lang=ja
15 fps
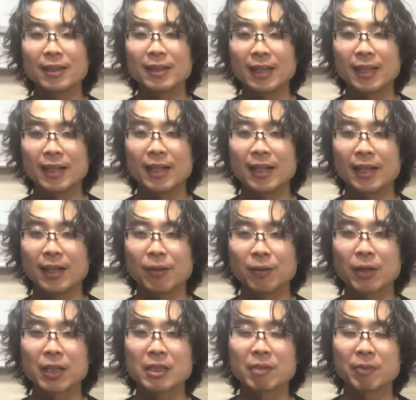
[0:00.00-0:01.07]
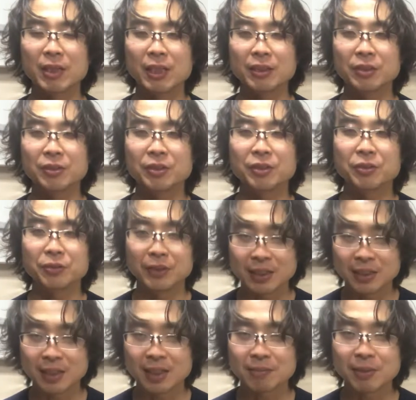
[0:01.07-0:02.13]
で、えー、おかげさまで10周
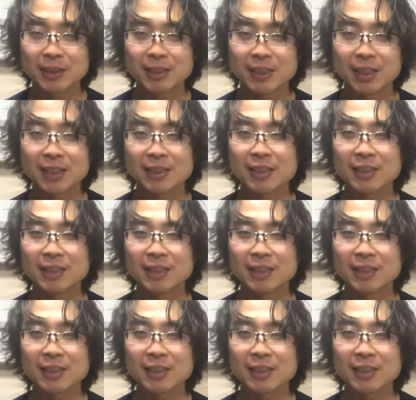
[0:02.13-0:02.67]
年になりまして